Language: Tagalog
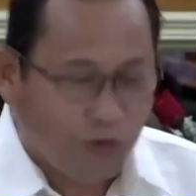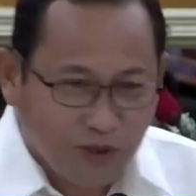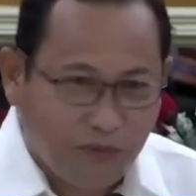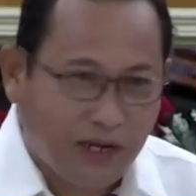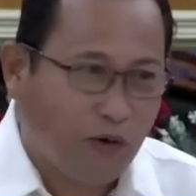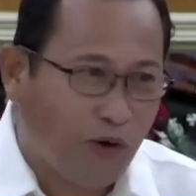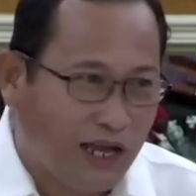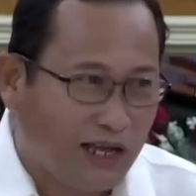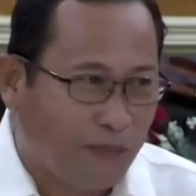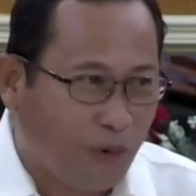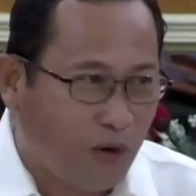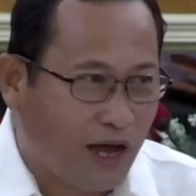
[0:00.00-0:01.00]
Unsa man walay
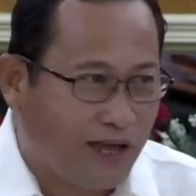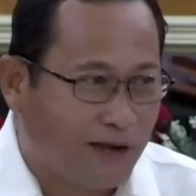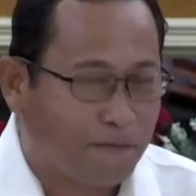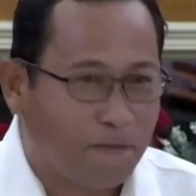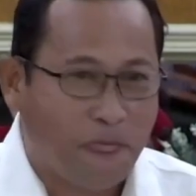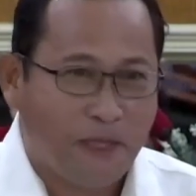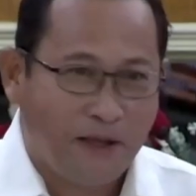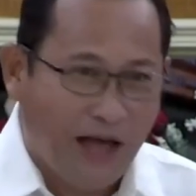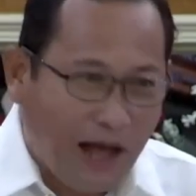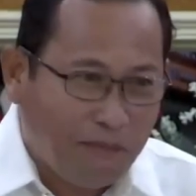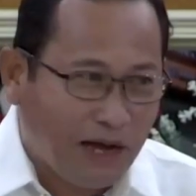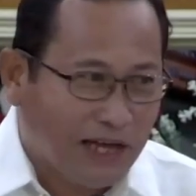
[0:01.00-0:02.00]
kapahulayan?
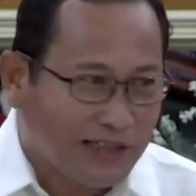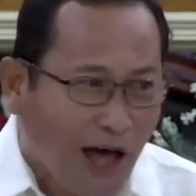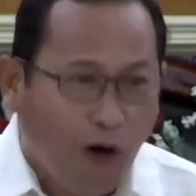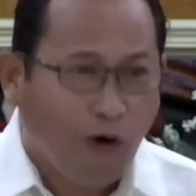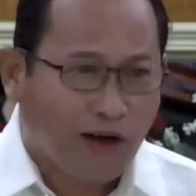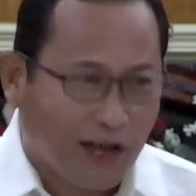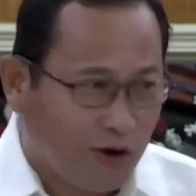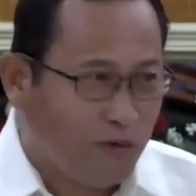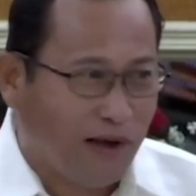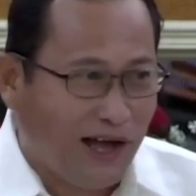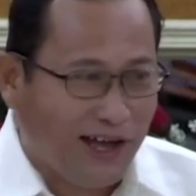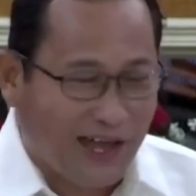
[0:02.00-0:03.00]
Ang mga tao
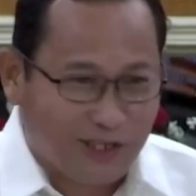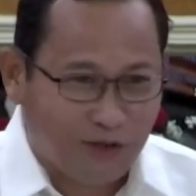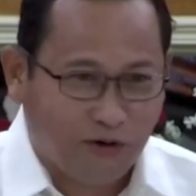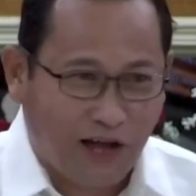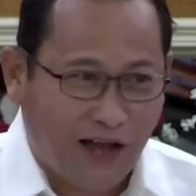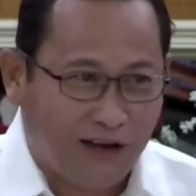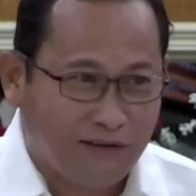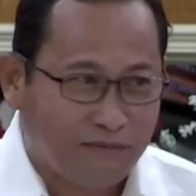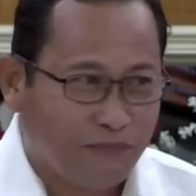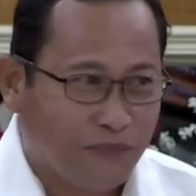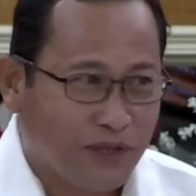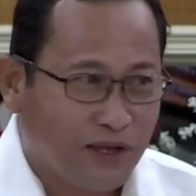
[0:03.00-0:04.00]
karon mga kaigsunan